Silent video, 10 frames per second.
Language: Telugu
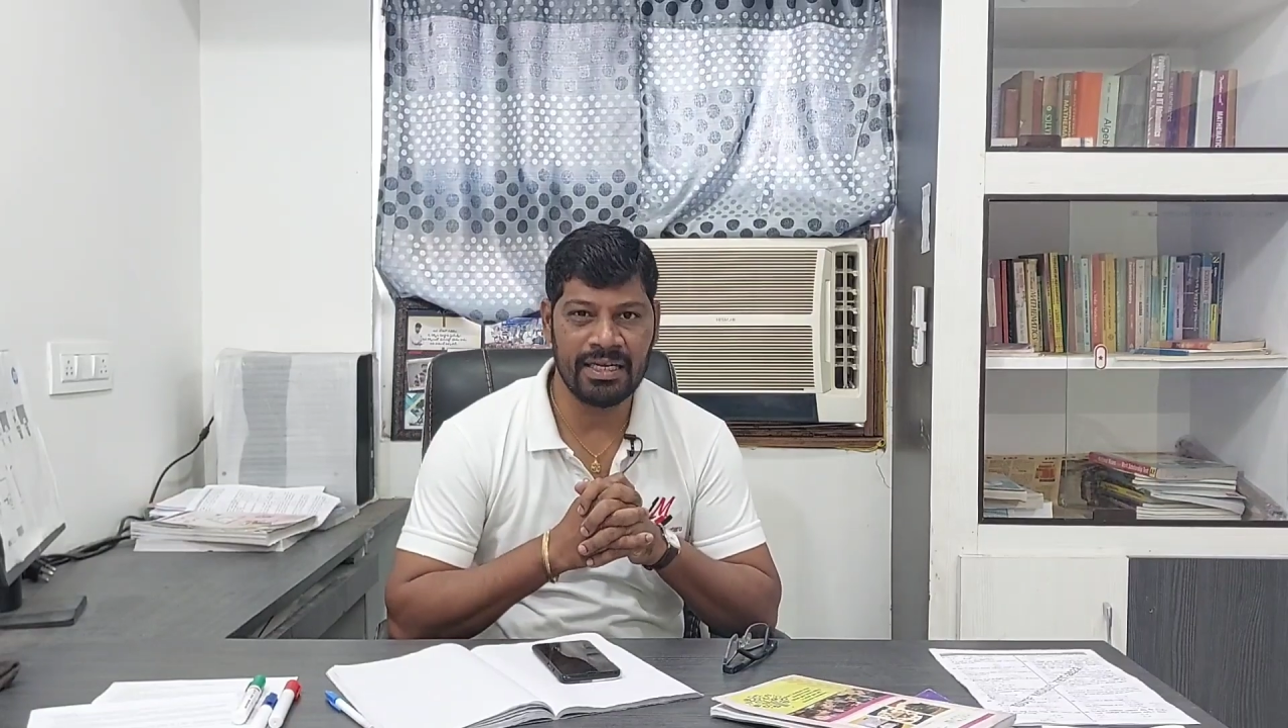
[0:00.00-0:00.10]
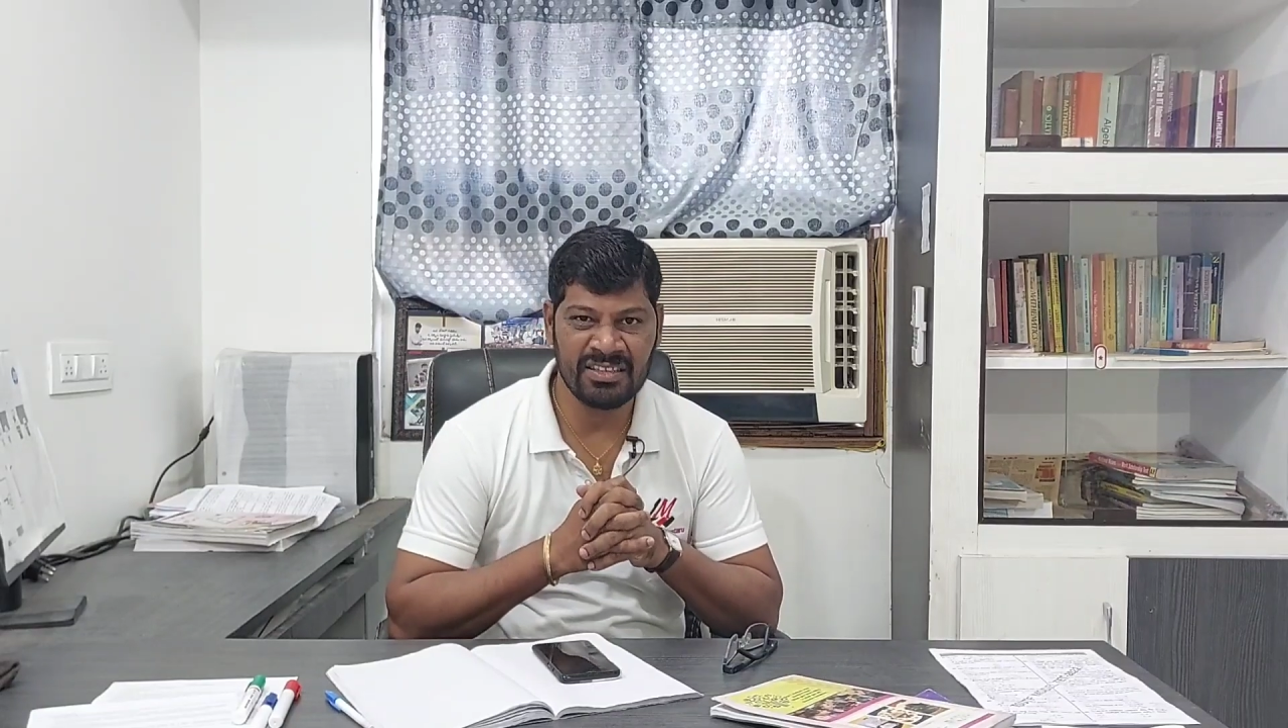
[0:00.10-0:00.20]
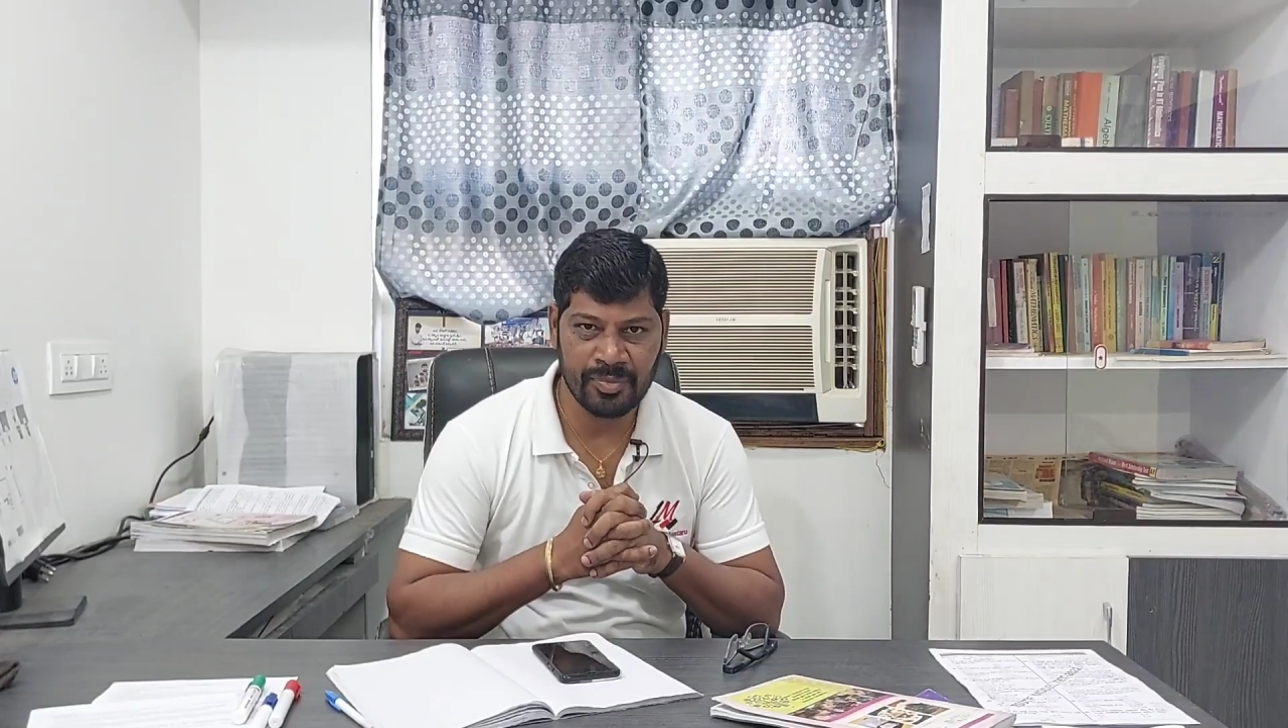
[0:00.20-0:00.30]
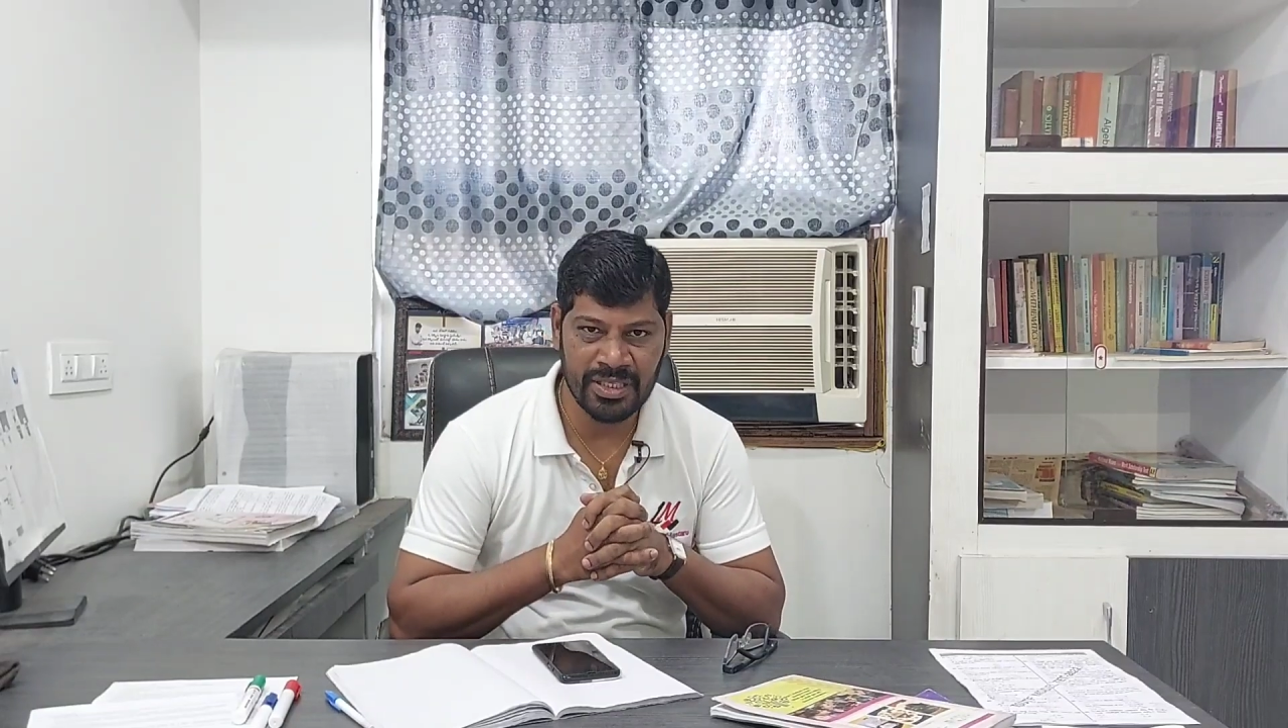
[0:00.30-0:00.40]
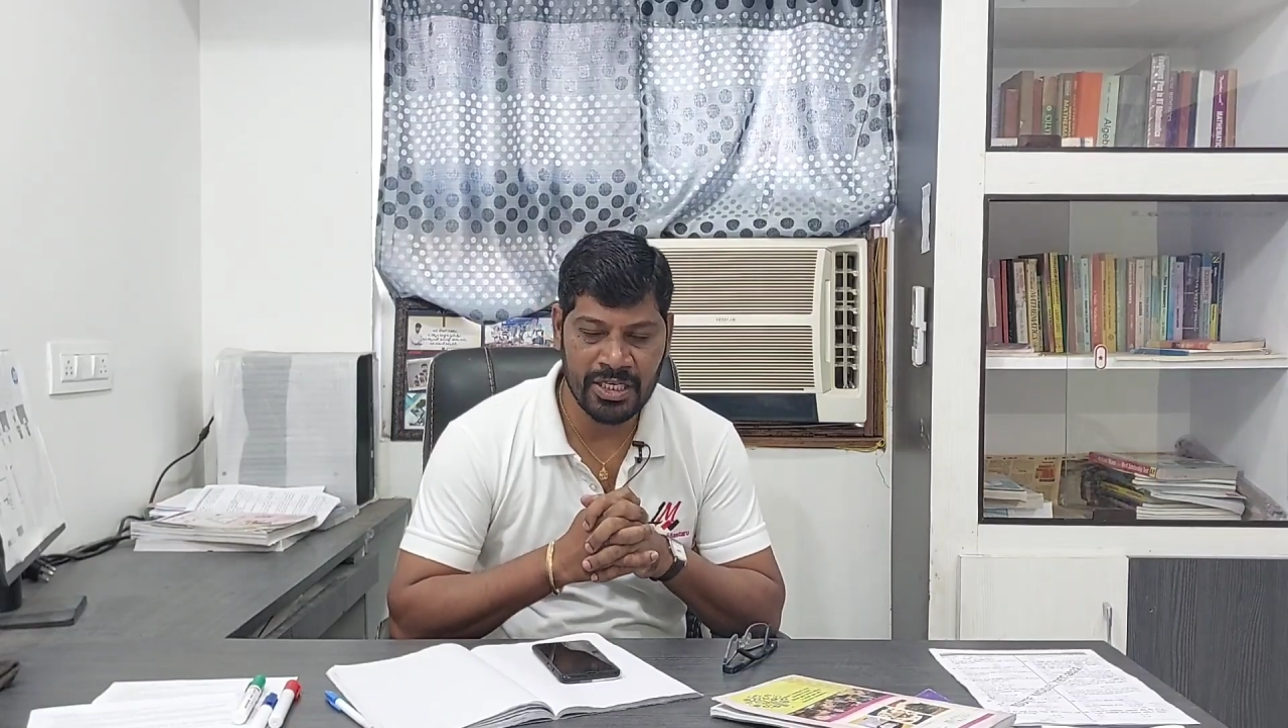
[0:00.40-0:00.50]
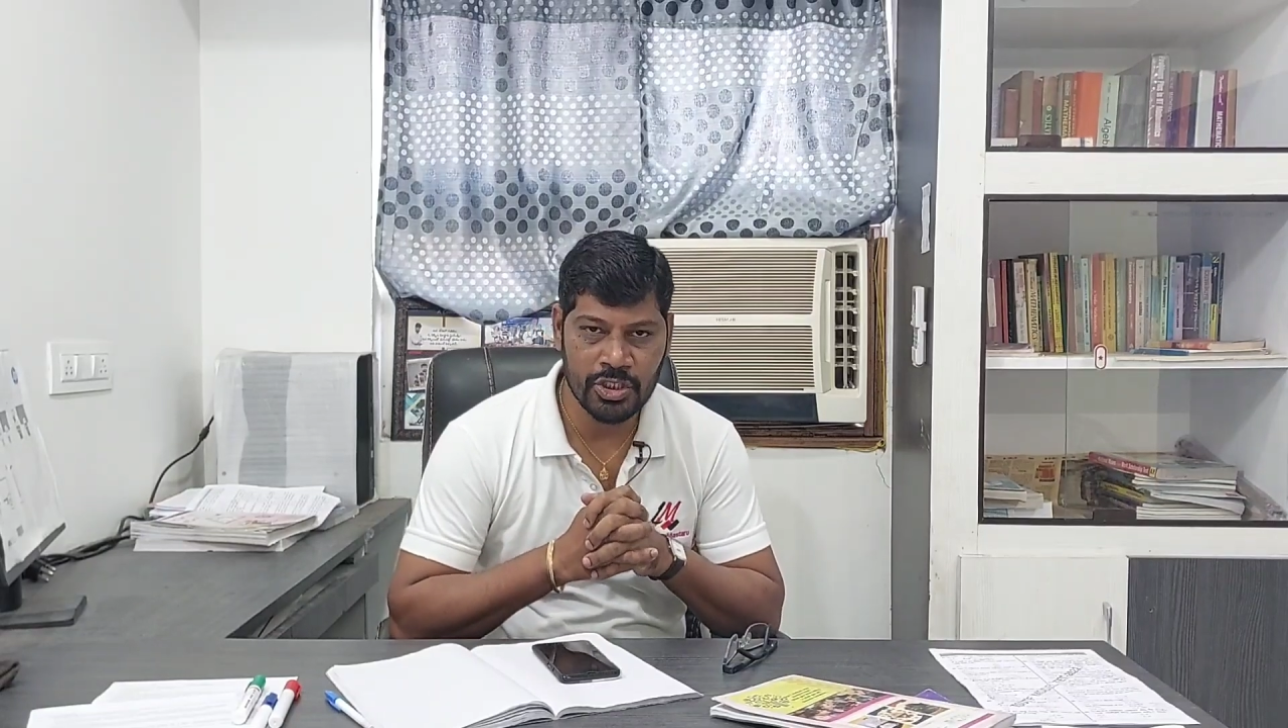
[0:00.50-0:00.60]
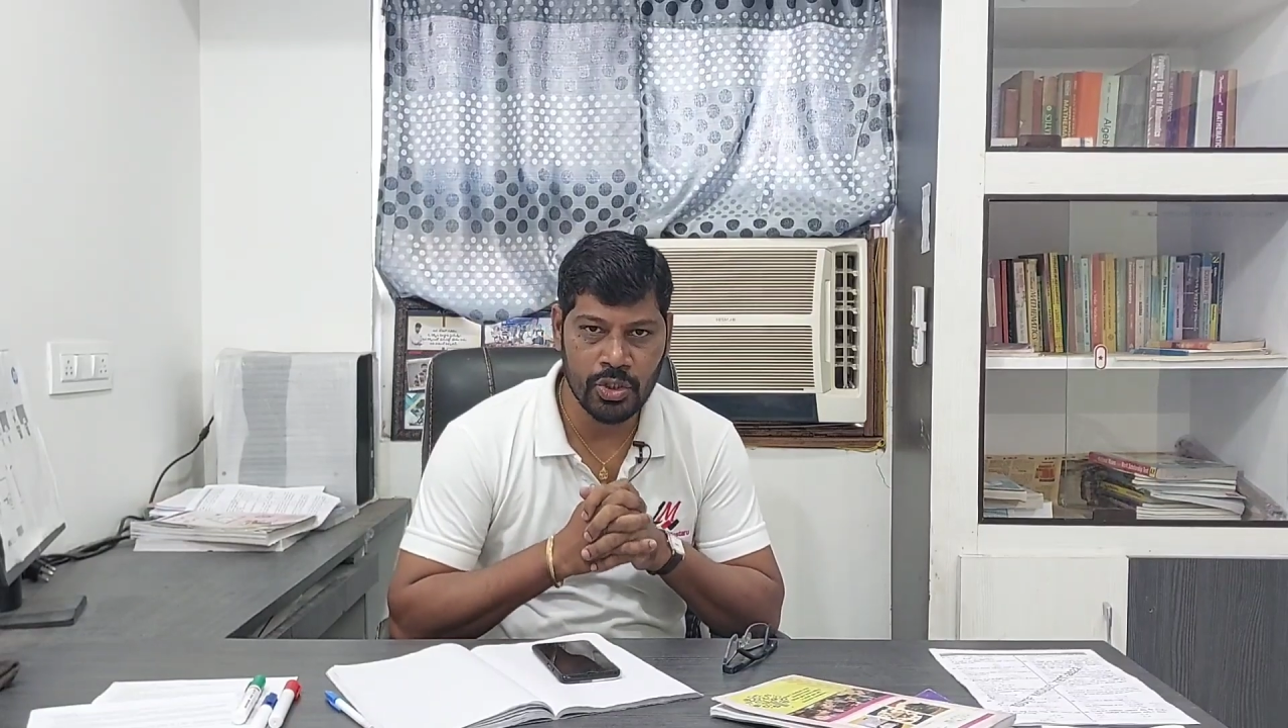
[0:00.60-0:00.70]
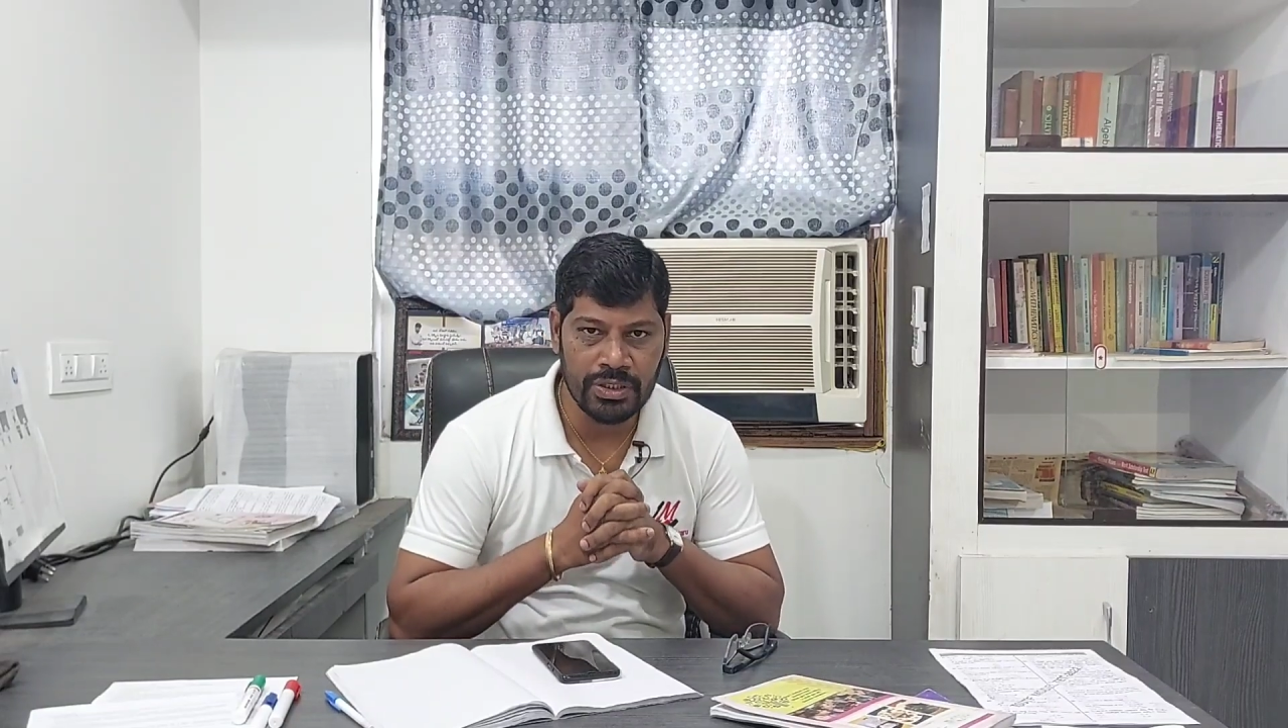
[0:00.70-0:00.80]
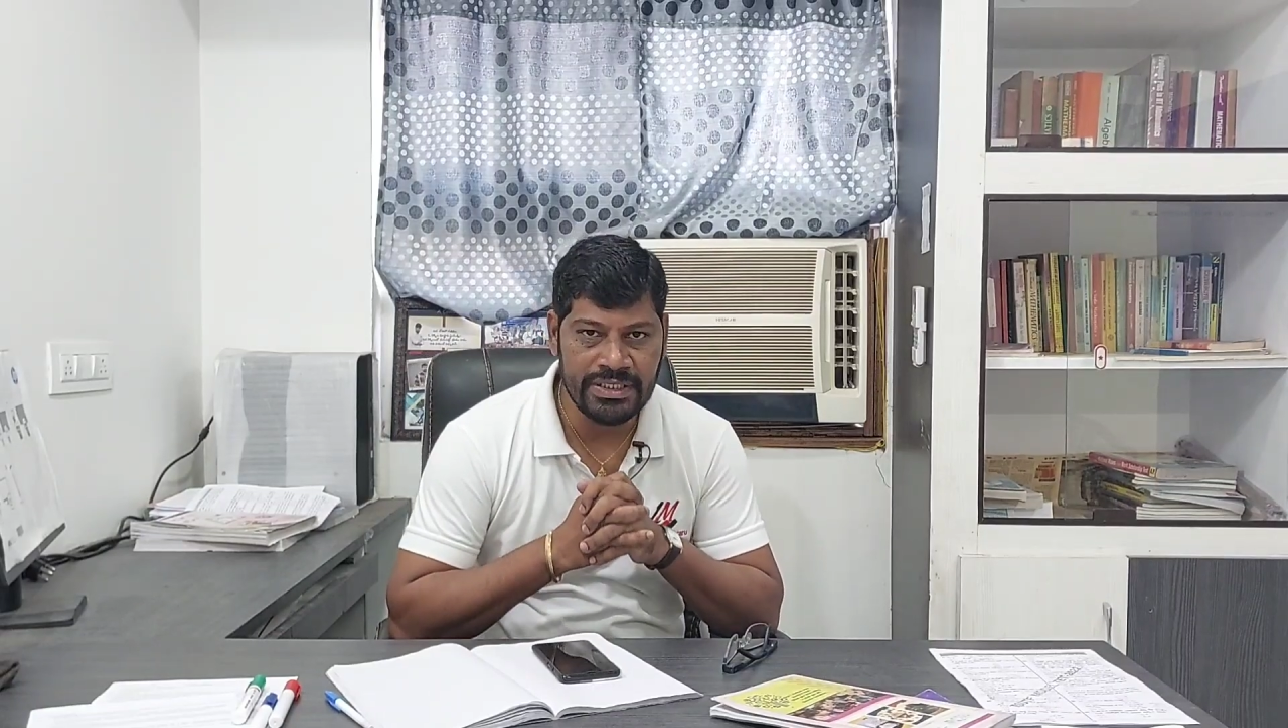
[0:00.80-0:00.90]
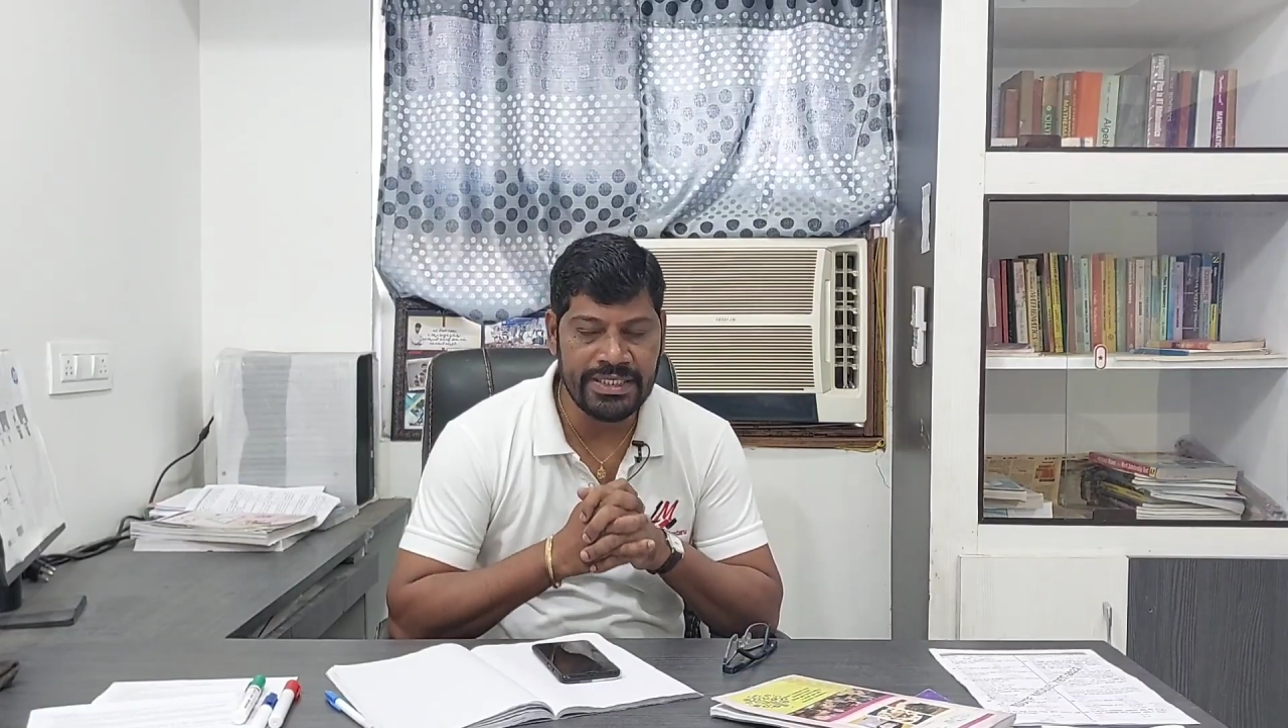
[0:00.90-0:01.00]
ఆంధ్రప్రదేశ్లో